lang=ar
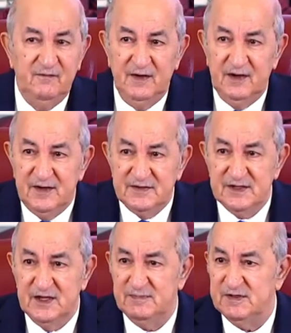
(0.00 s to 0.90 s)

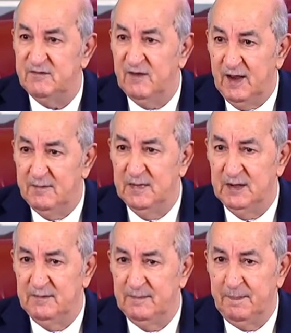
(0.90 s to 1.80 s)
الانسان بصفه
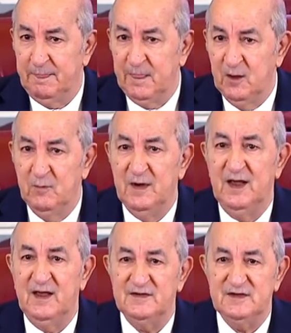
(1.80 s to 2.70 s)
عامه
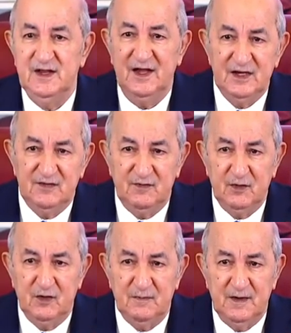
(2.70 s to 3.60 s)
وبالاخص اللي عايش في
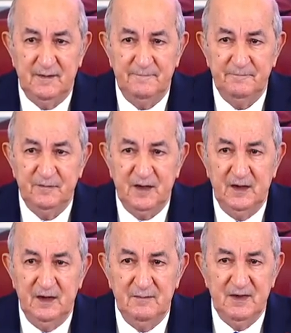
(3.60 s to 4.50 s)
الغربه
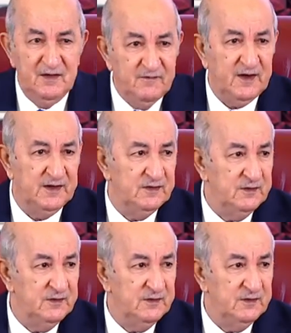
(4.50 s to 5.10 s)
لما يفقد